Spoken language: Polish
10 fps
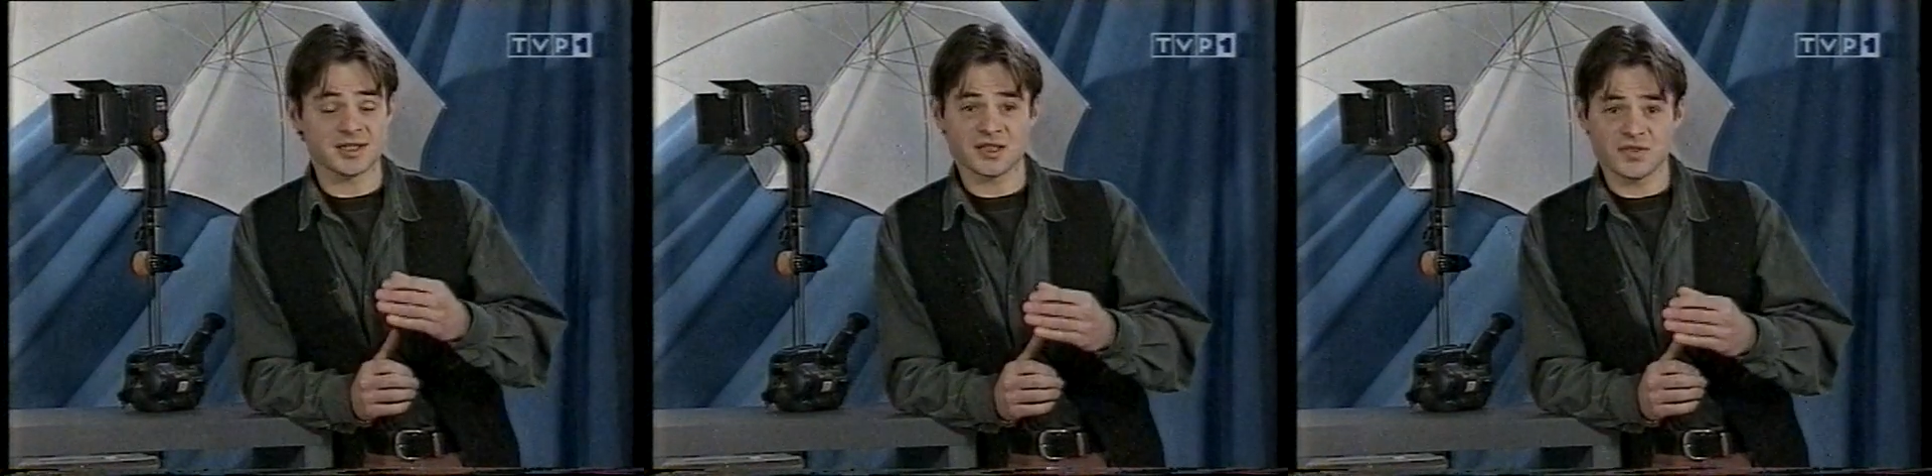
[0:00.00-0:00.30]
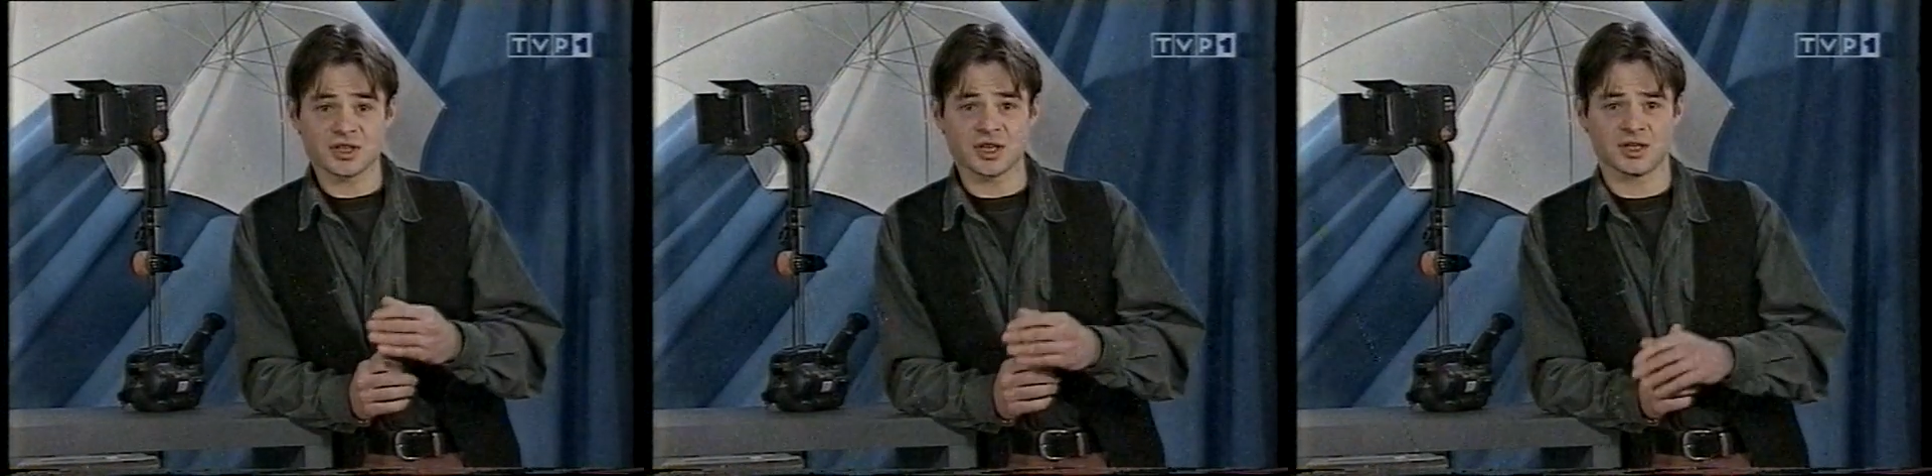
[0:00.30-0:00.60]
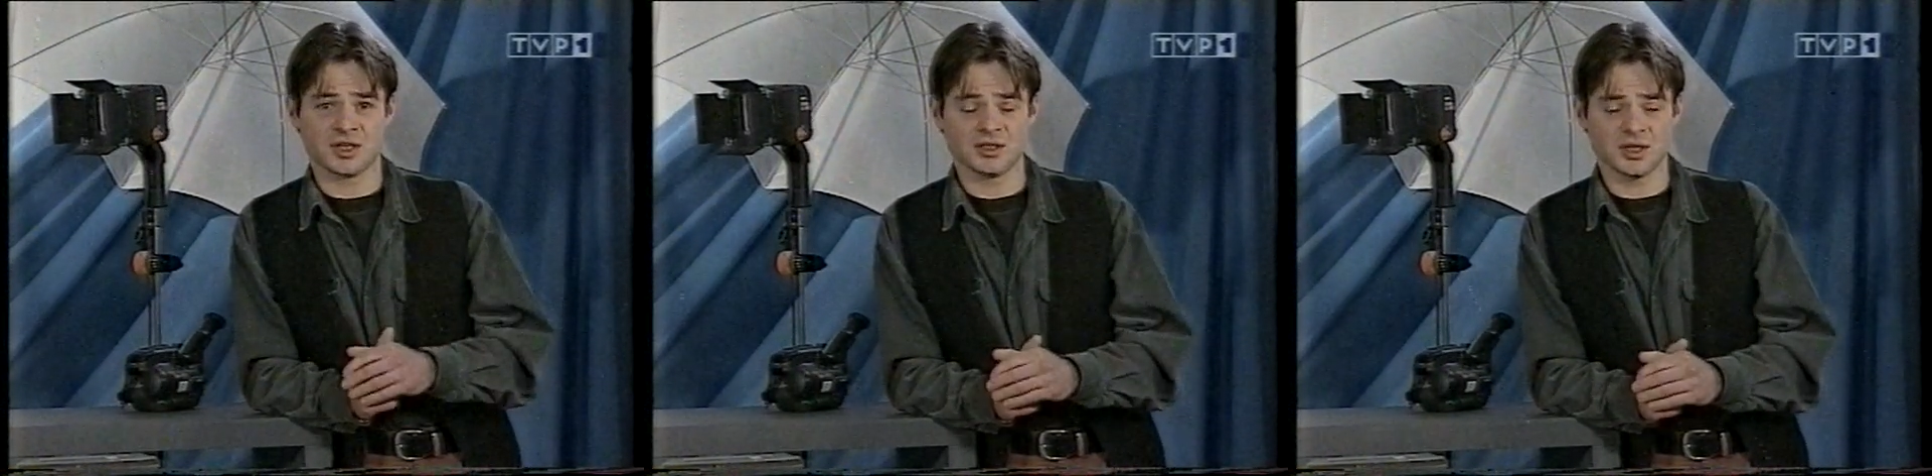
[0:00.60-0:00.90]

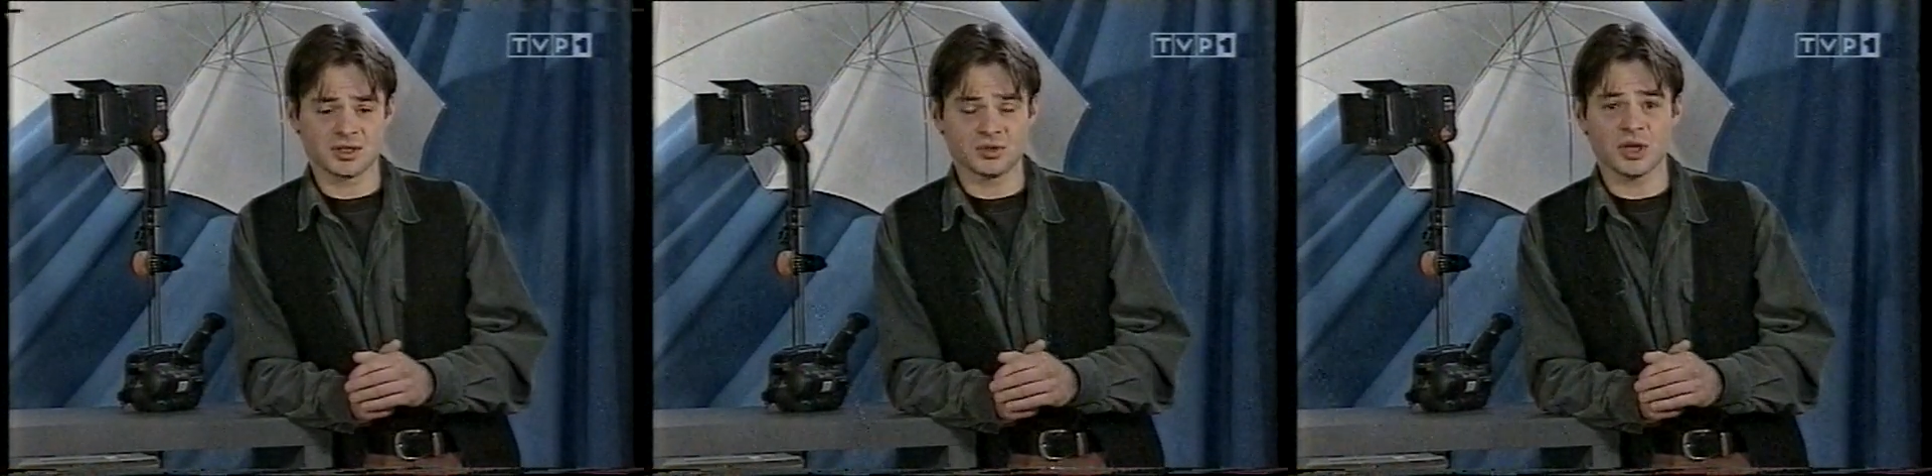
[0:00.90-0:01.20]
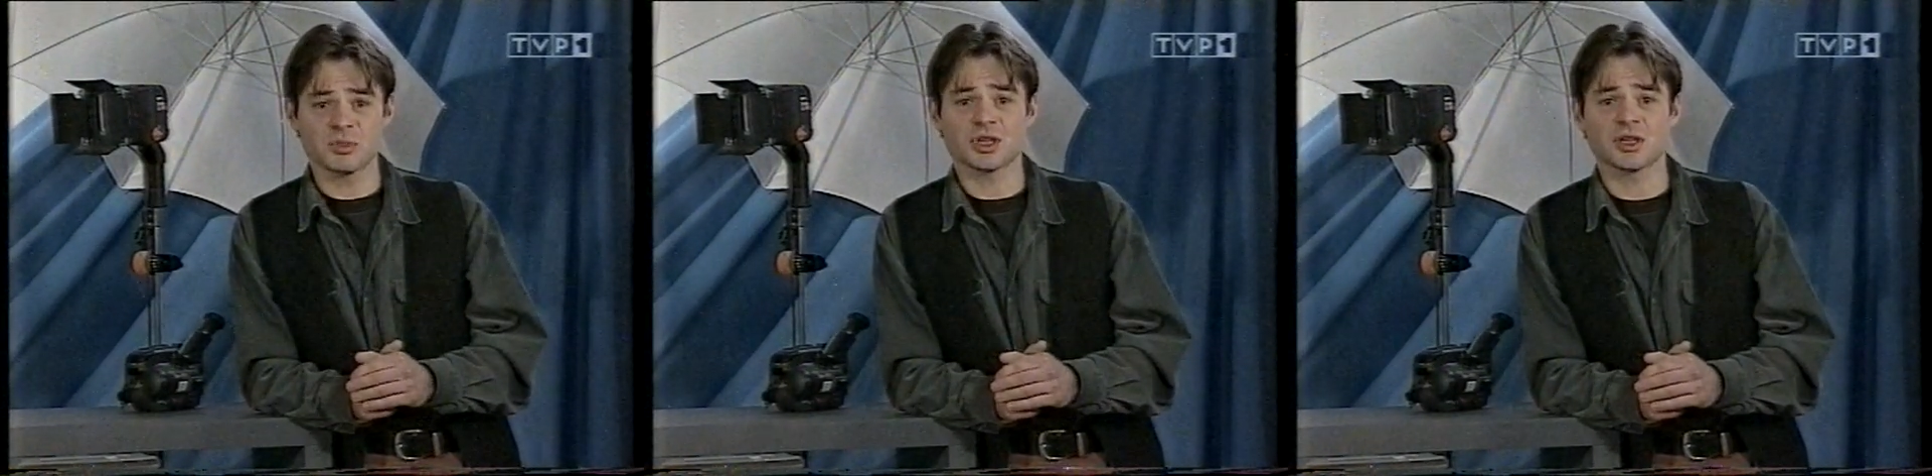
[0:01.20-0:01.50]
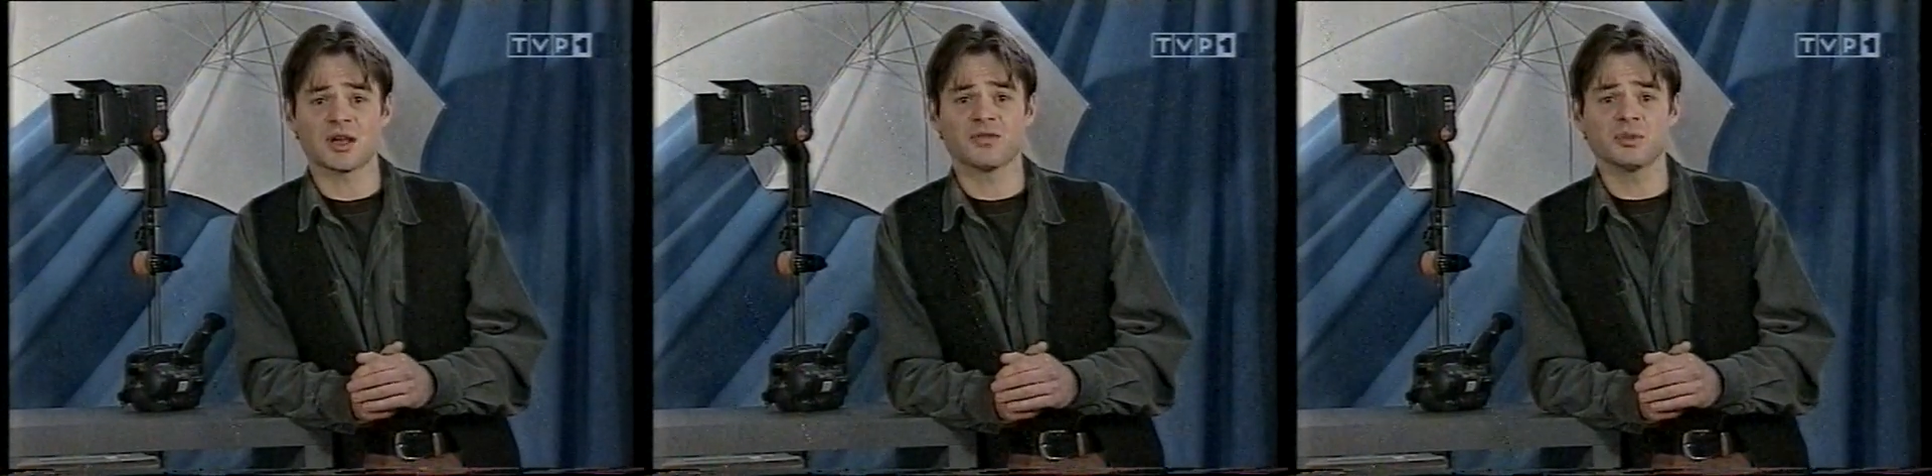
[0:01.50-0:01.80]
Zazwyczaj, kiedy decydujemy
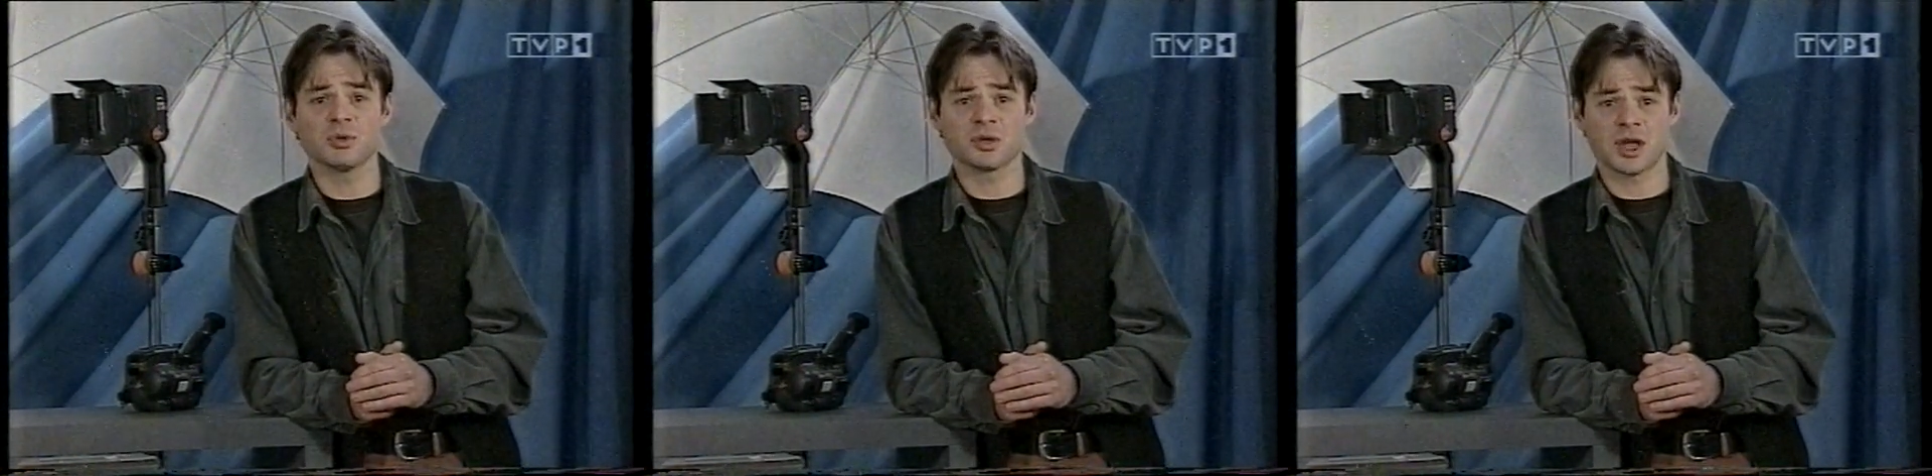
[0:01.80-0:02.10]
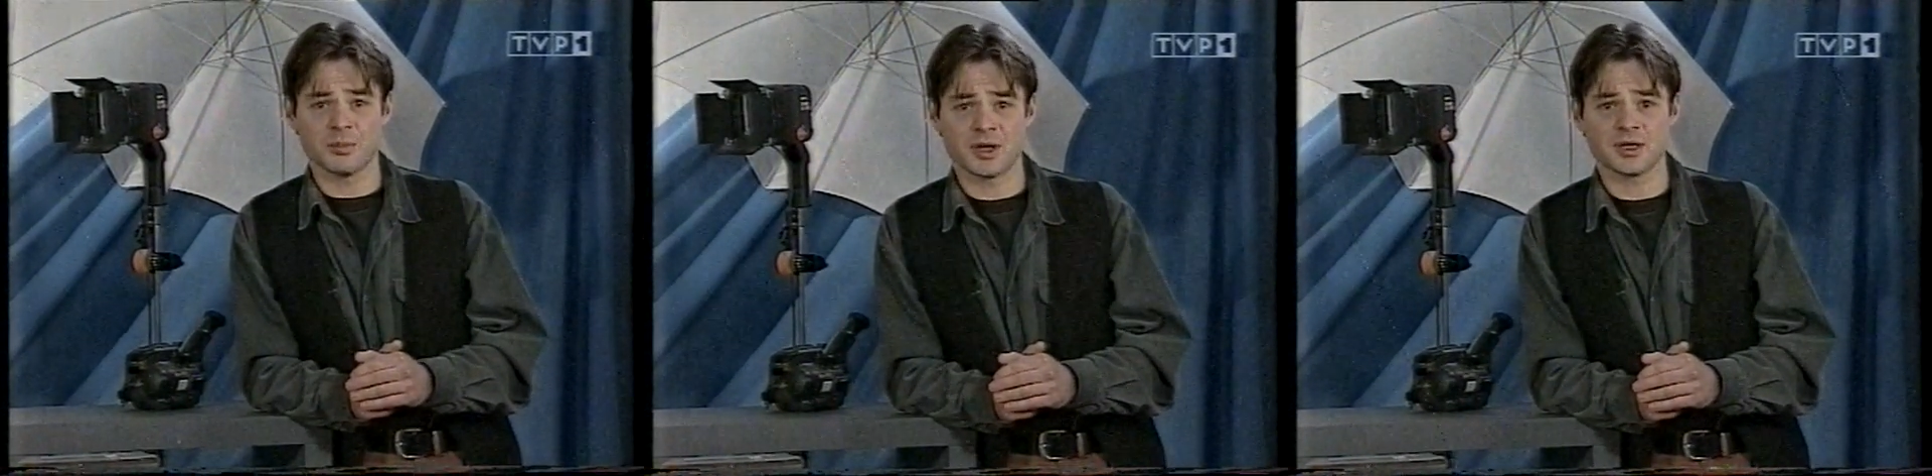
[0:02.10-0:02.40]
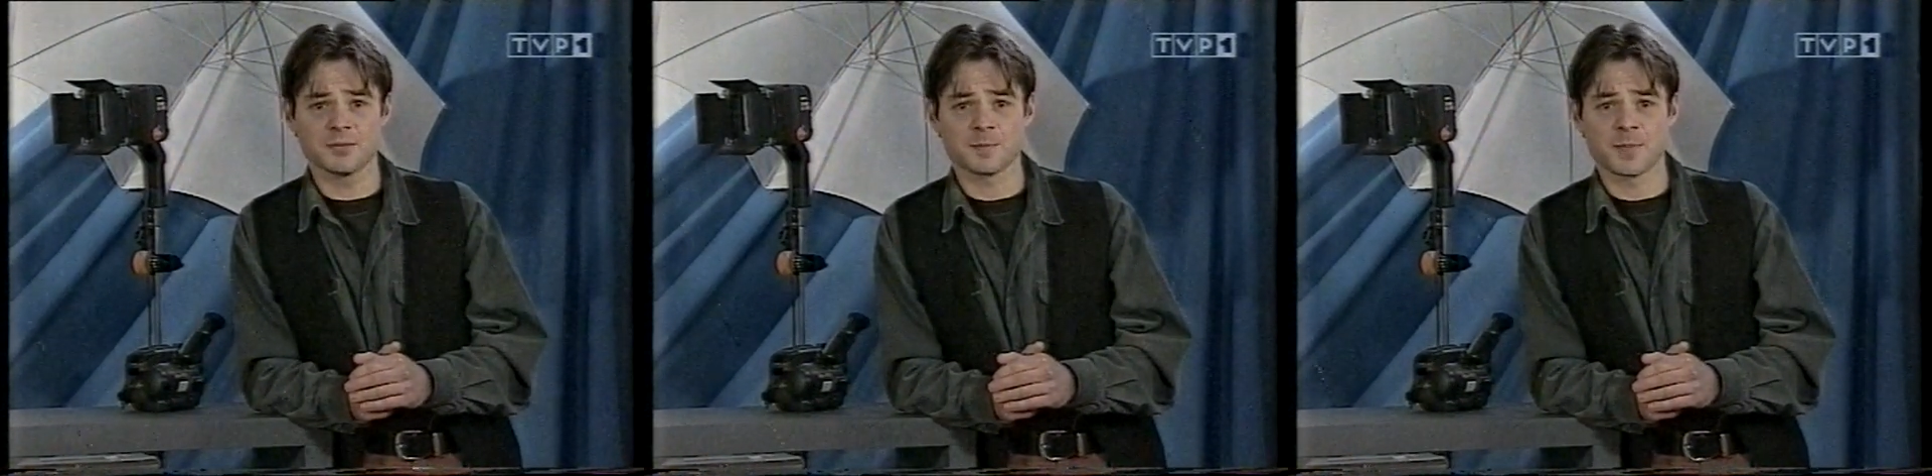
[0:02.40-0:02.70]
się na wybór
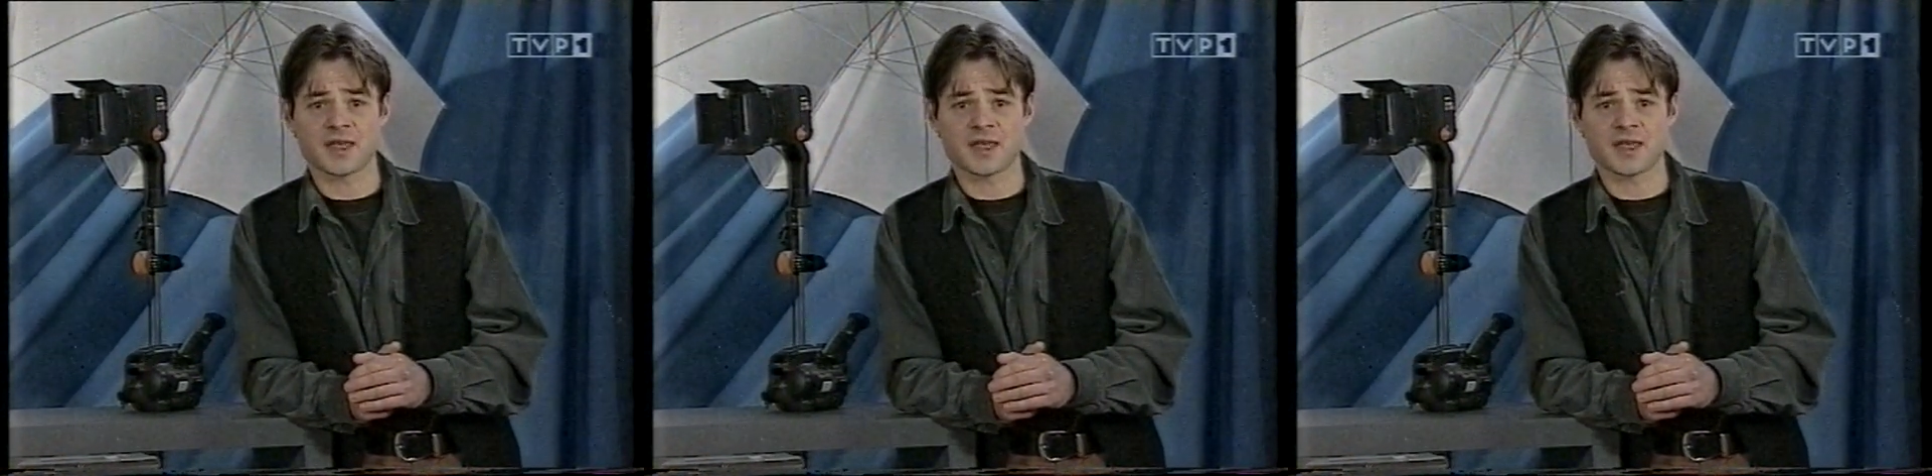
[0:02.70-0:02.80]
kamery,